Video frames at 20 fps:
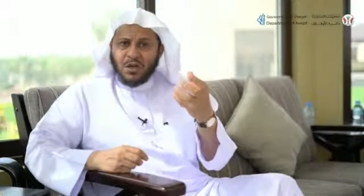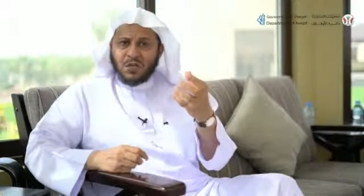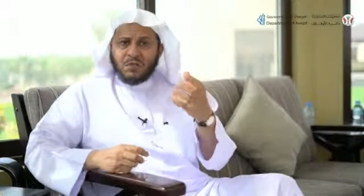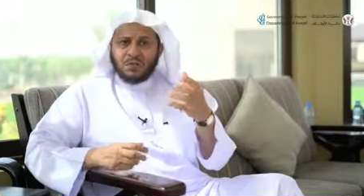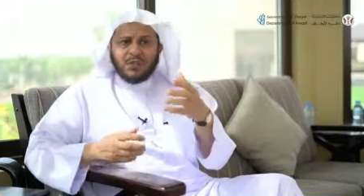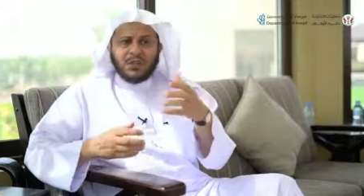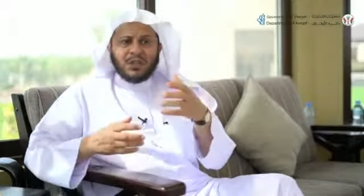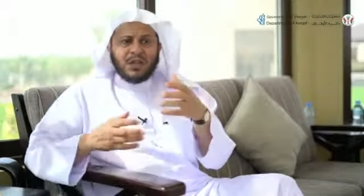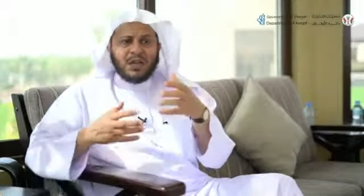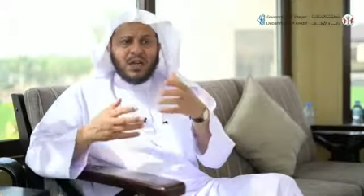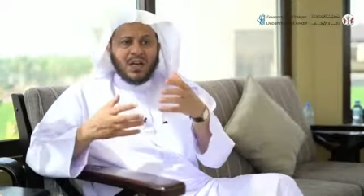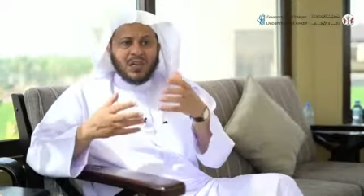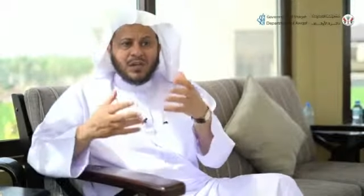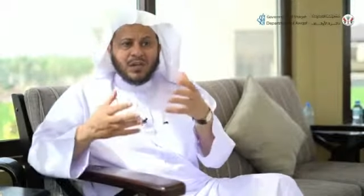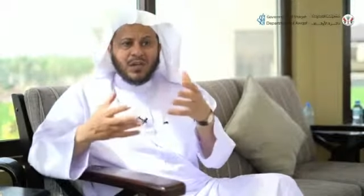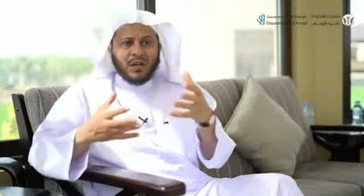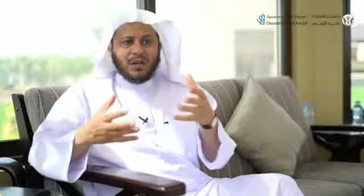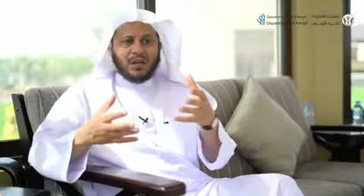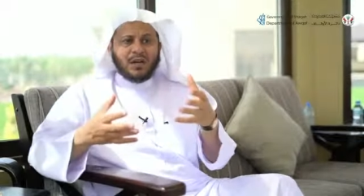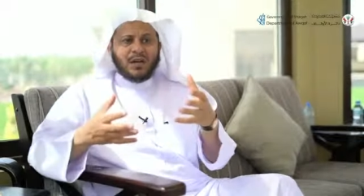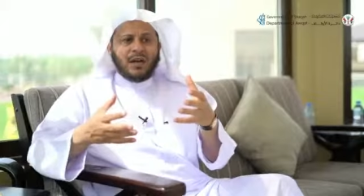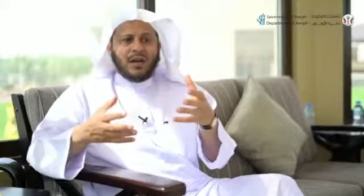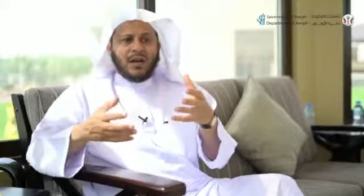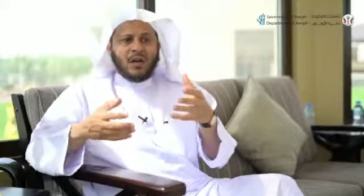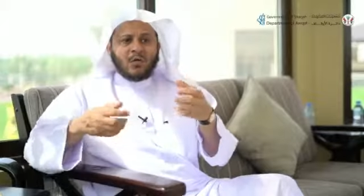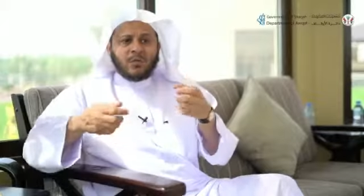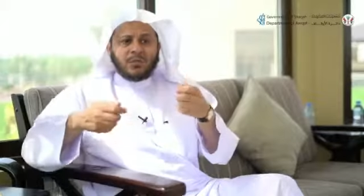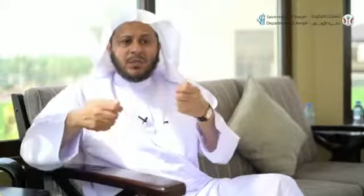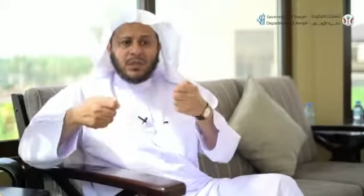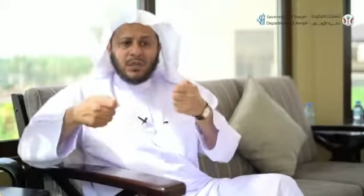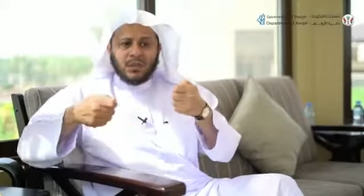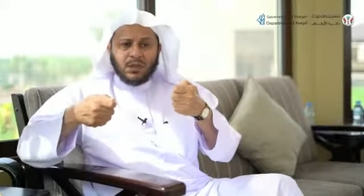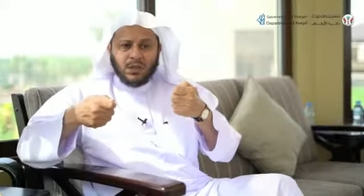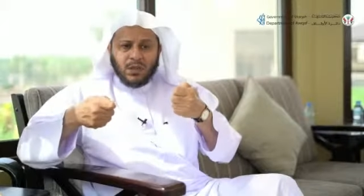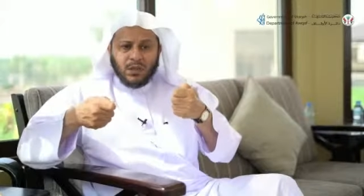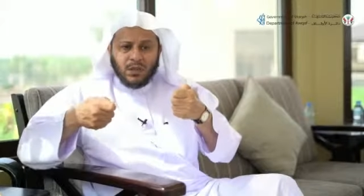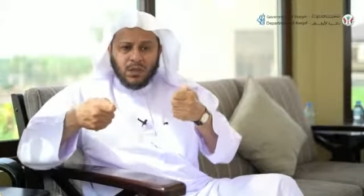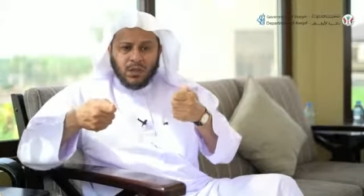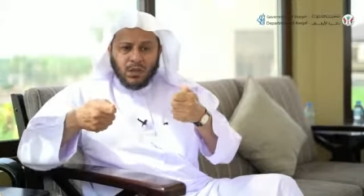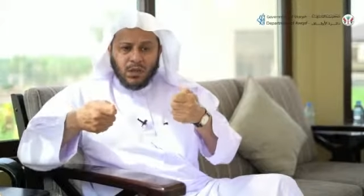من الأسرة أو من
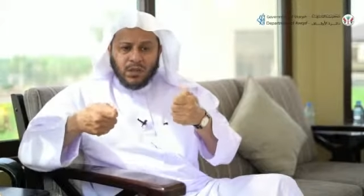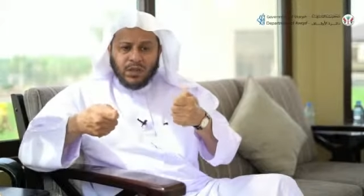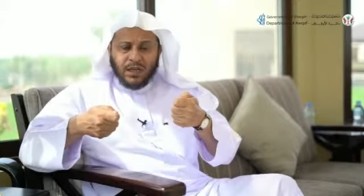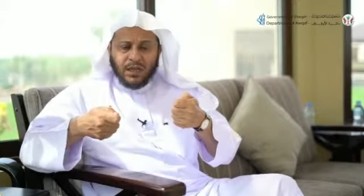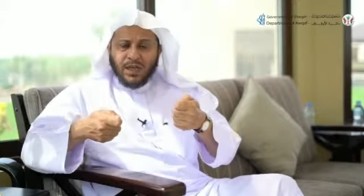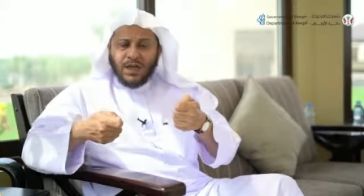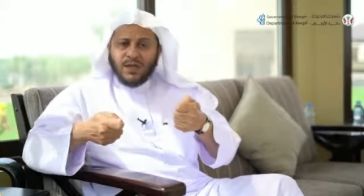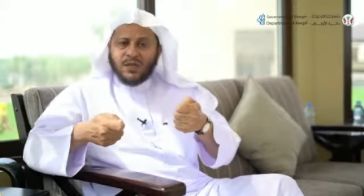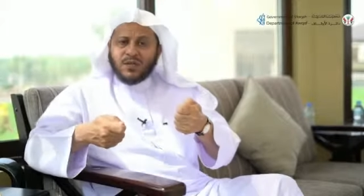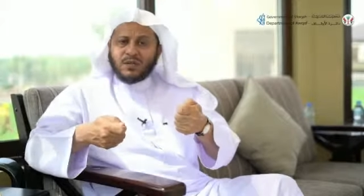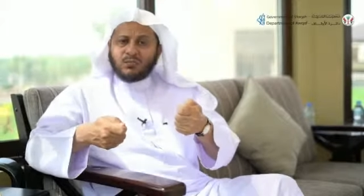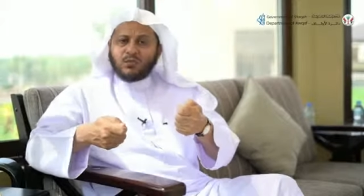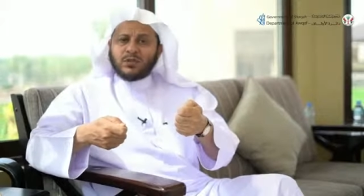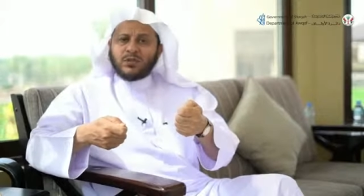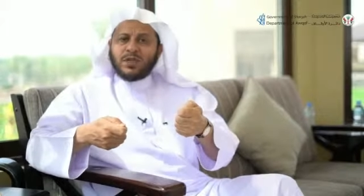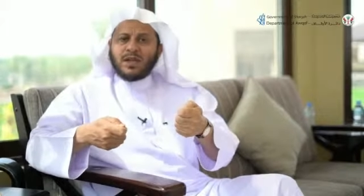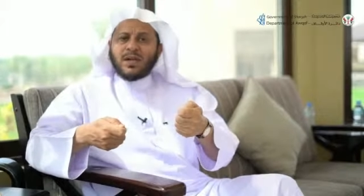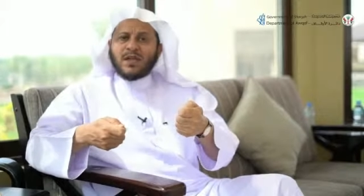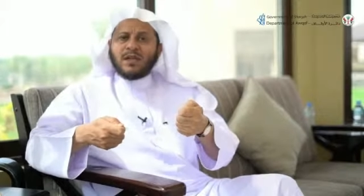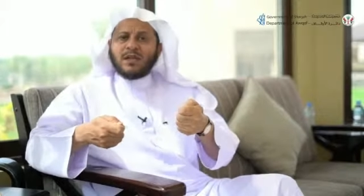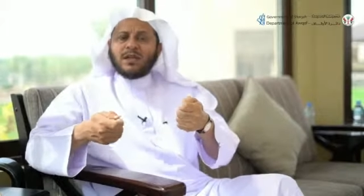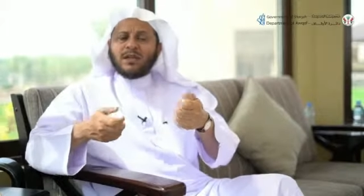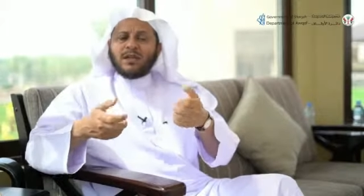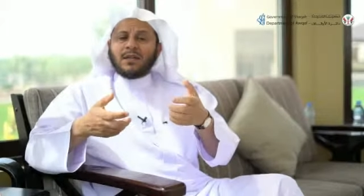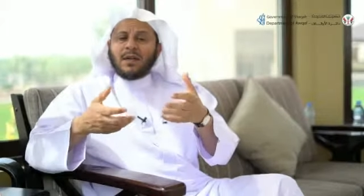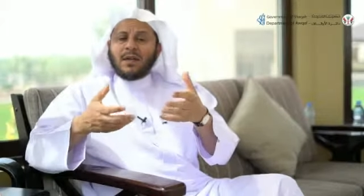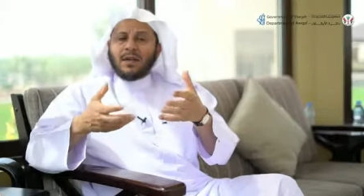الكراسي المتحركة